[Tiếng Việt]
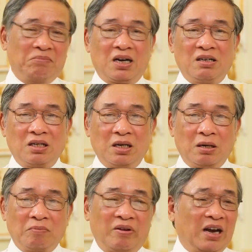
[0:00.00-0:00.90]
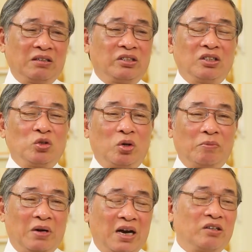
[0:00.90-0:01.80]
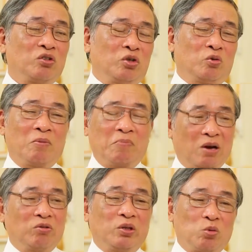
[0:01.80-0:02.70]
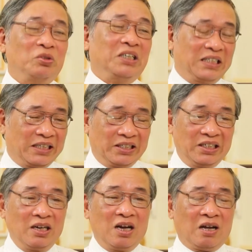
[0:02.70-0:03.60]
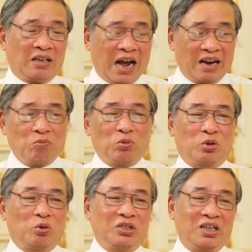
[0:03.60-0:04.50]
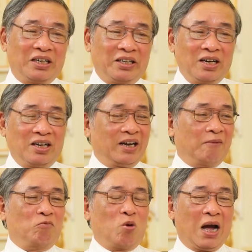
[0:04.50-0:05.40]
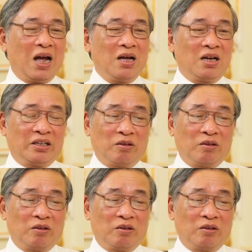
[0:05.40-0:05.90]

cân bởi ăn dữ dội mà ăn dội quá béo thì cũng sinh ra trĩ thai nó một số chị lại kiêng khem quá thì